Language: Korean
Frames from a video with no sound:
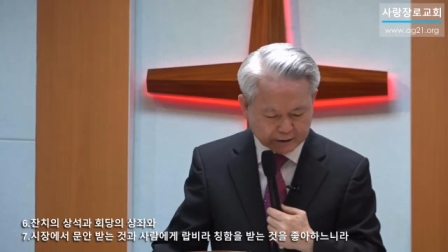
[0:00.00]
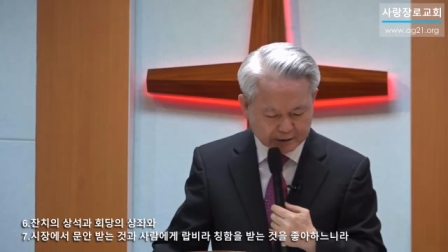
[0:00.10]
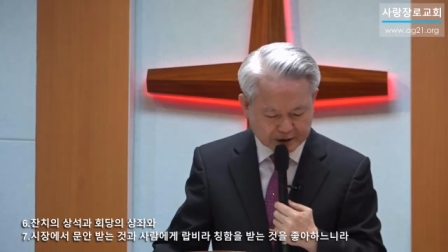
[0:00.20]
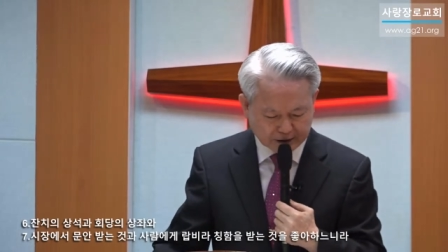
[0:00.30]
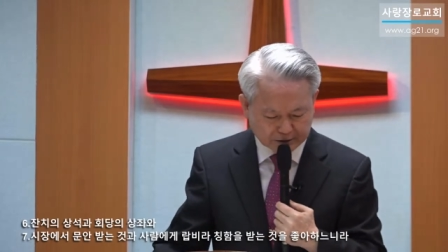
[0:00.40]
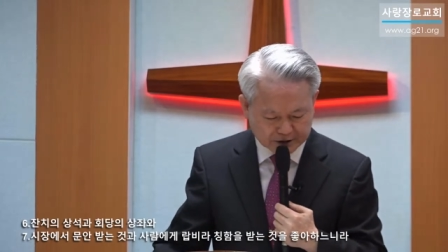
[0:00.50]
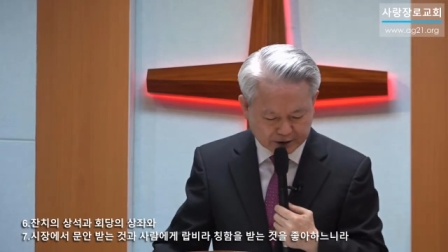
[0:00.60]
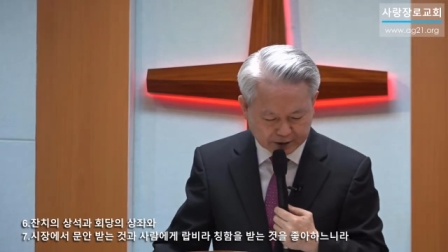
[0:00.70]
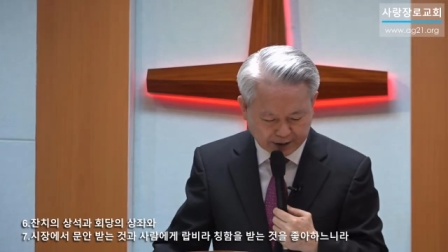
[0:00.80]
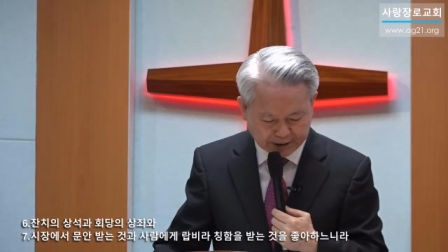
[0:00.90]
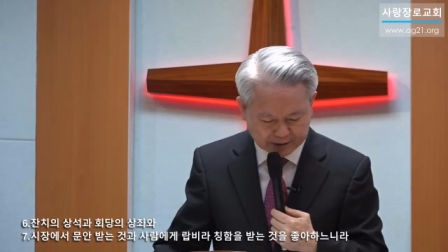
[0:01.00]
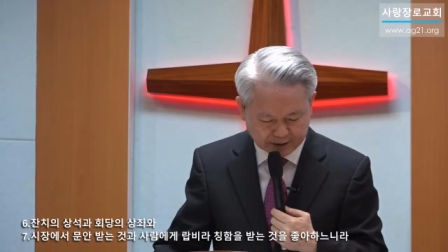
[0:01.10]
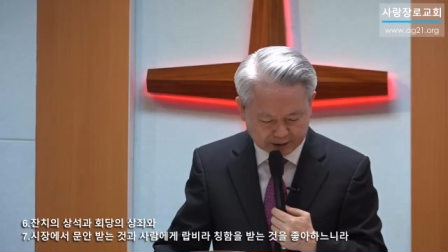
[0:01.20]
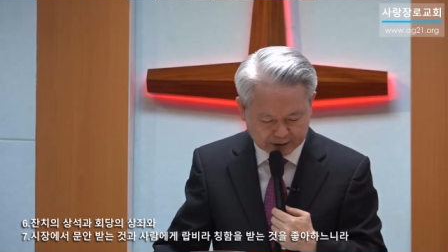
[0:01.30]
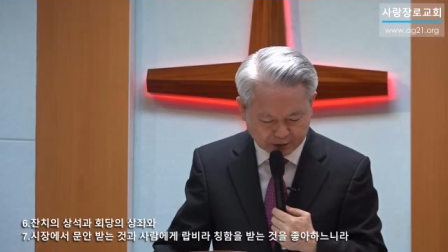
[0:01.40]
잔치의
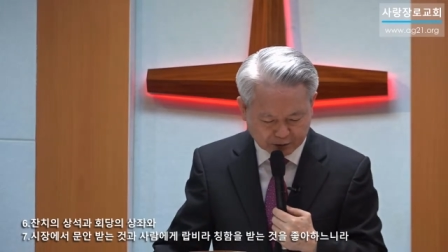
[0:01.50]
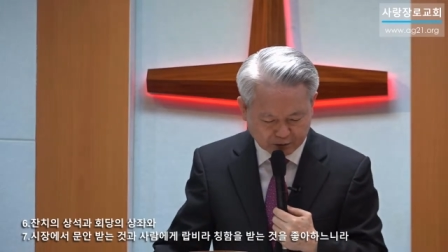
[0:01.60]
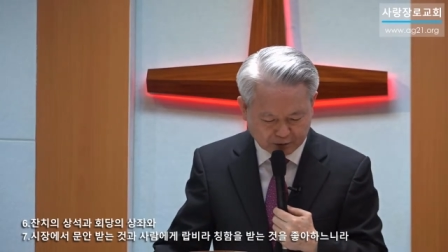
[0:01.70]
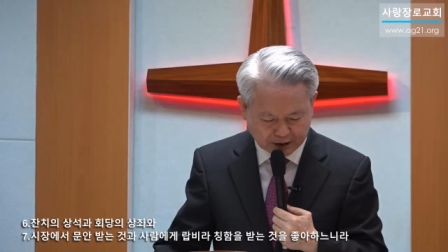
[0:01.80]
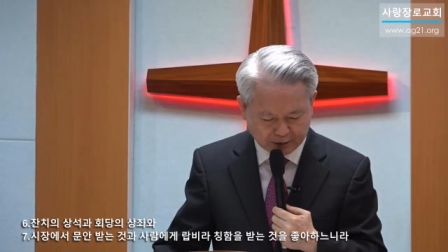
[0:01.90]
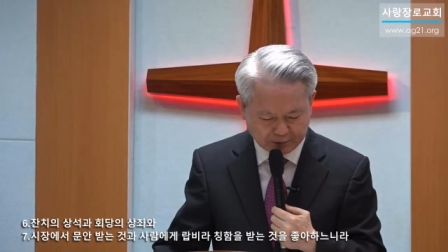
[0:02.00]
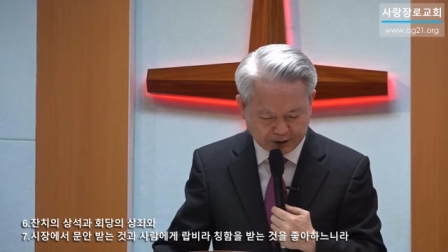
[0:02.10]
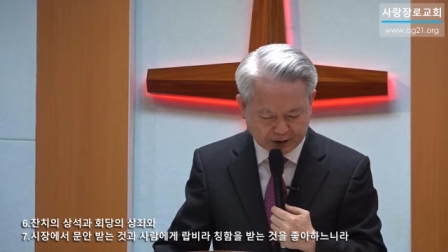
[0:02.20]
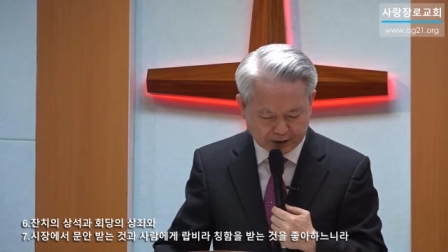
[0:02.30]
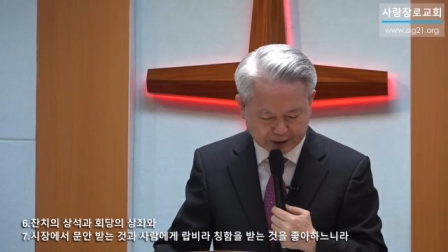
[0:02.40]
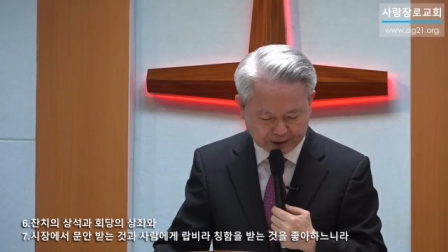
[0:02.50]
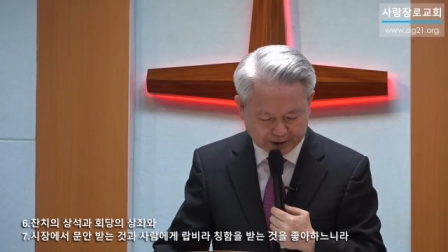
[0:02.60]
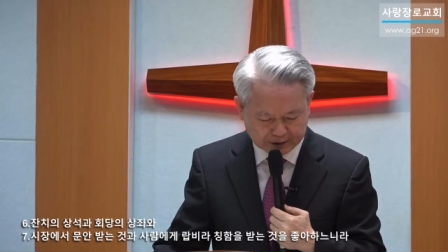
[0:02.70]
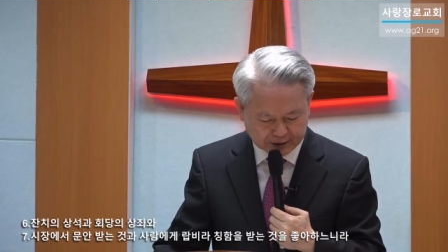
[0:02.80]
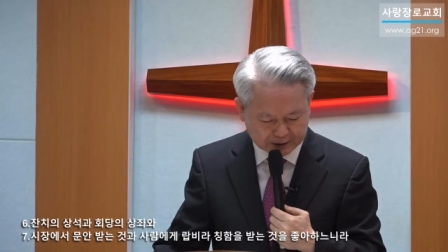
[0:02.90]
상석과
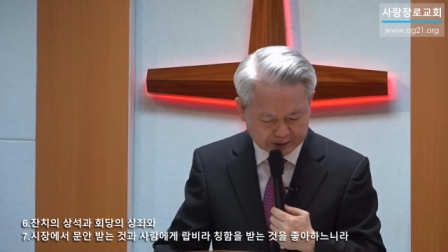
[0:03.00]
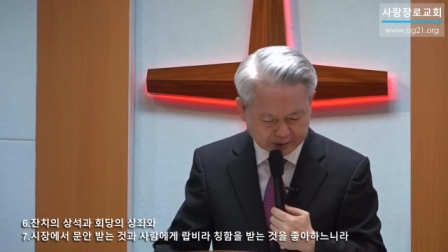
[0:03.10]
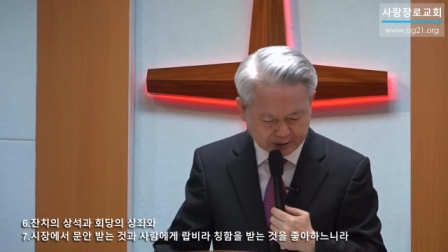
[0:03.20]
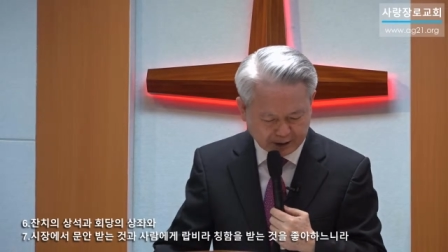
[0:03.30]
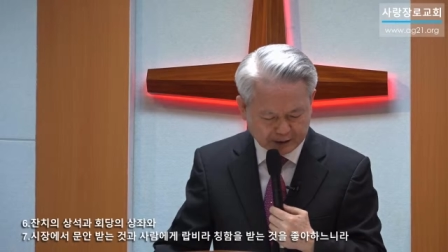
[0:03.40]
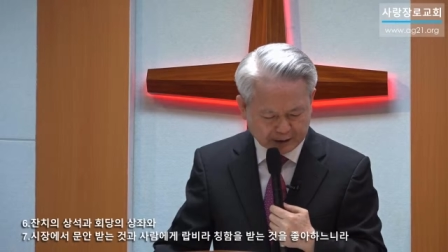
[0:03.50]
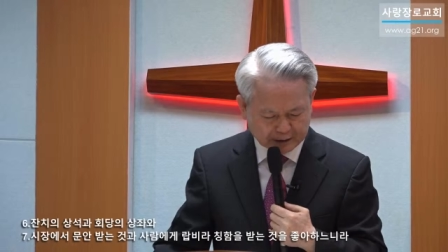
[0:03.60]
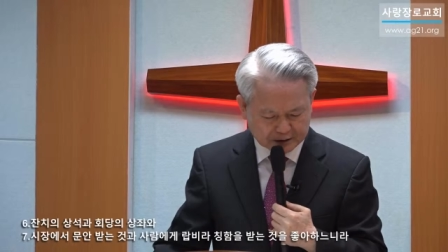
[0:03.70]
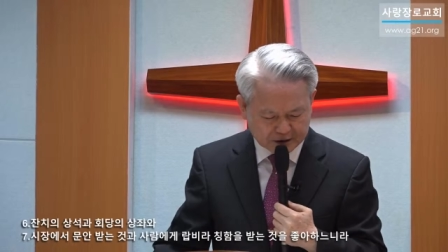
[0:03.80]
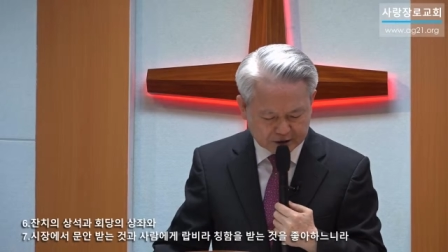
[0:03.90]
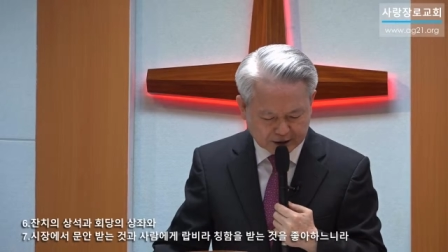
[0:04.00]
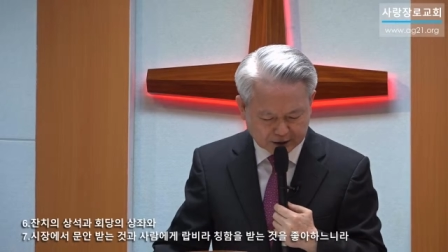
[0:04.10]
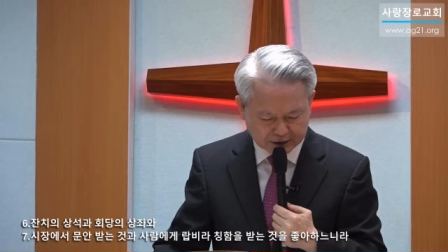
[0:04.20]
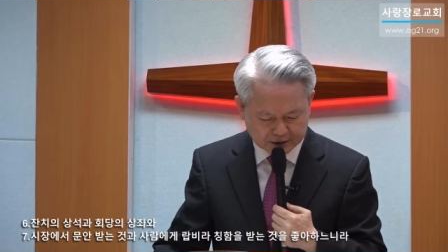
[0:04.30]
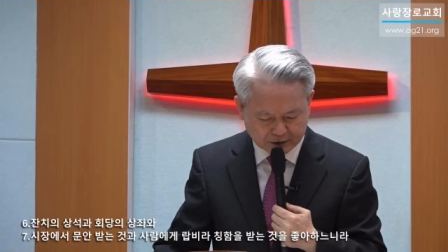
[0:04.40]
회당의 장자와
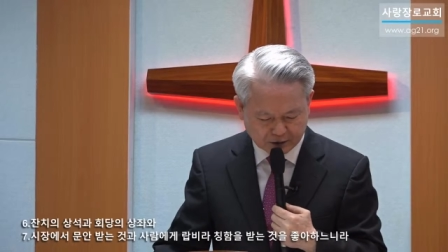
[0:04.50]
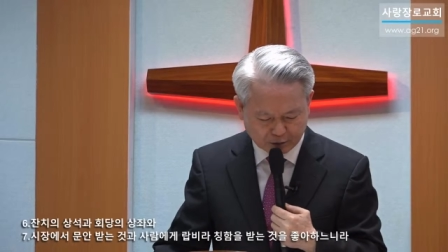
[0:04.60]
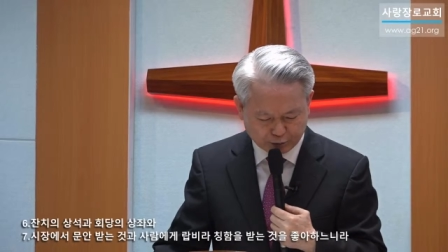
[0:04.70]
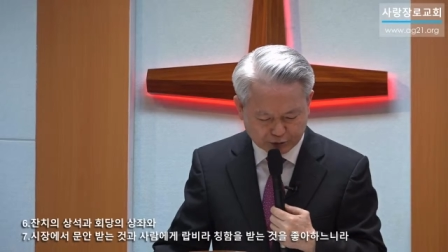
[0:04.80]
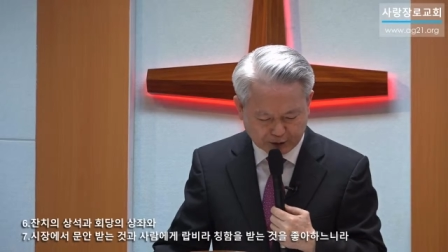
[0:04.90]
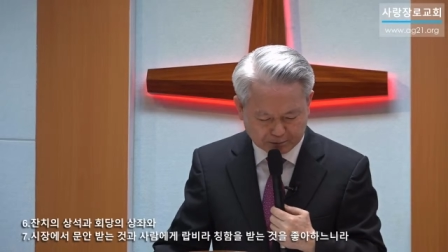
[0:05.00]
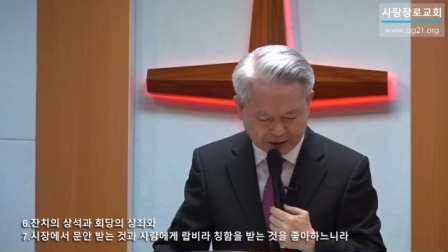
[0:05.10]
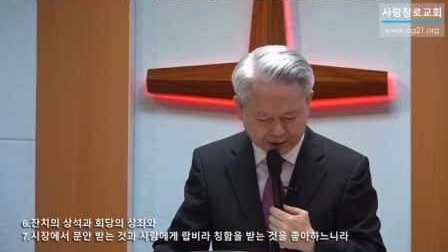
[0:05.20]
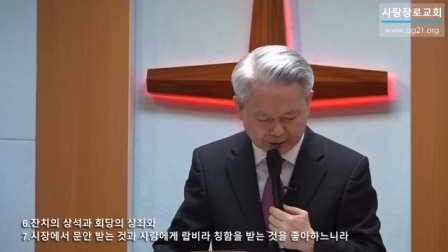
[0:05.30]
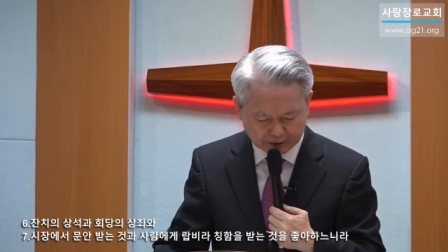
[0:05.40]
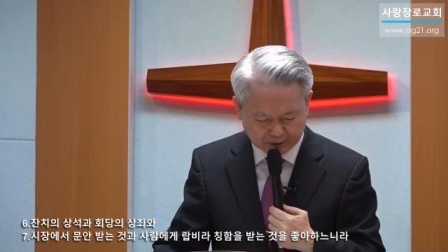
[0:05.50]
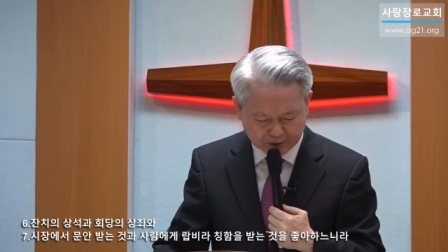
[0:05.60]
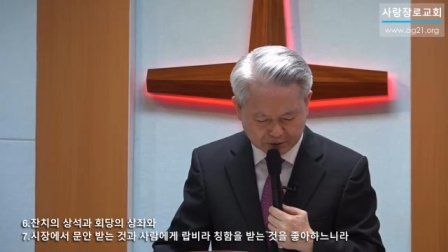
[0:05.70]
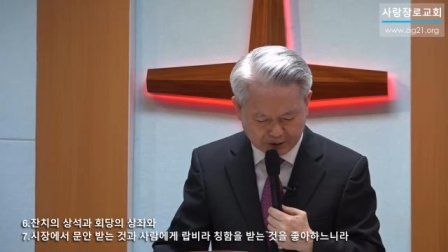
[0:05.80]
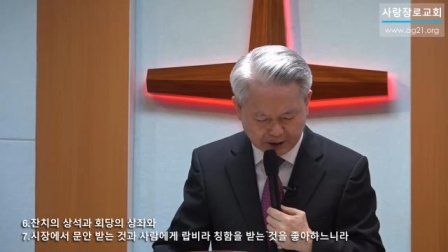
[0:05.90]
시장에서 문안받는
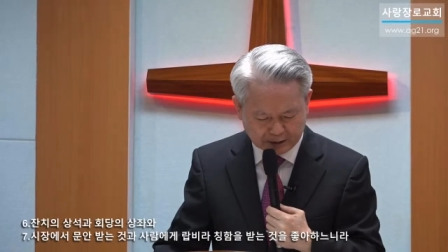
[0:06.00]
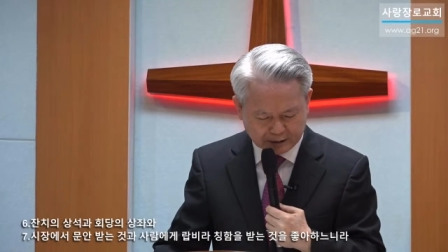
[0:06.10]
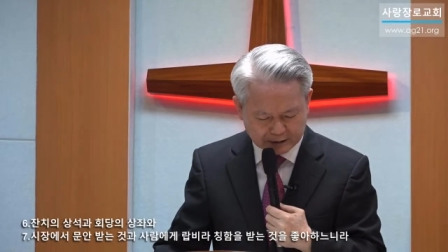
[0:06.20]
것과